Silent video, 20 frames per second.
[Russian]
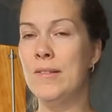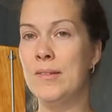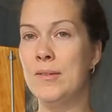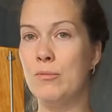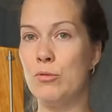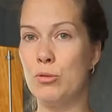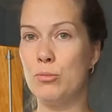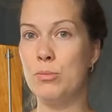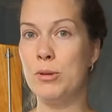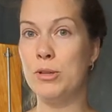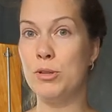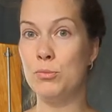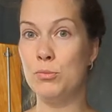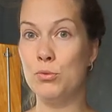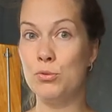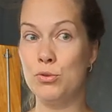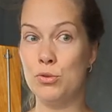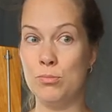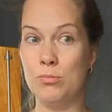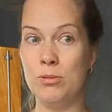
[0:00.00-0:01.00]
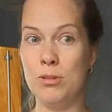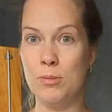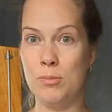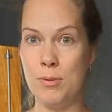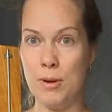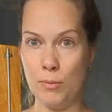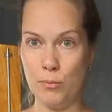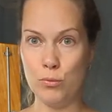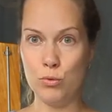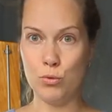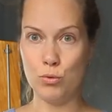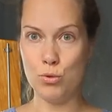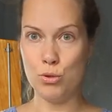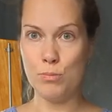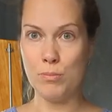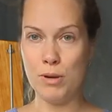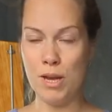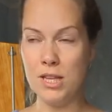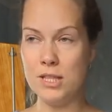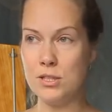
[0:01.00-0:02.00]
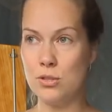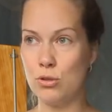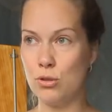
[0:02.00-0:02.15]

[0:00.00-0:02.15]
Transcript: Вот, поэтому нужно было прям вот утепляться,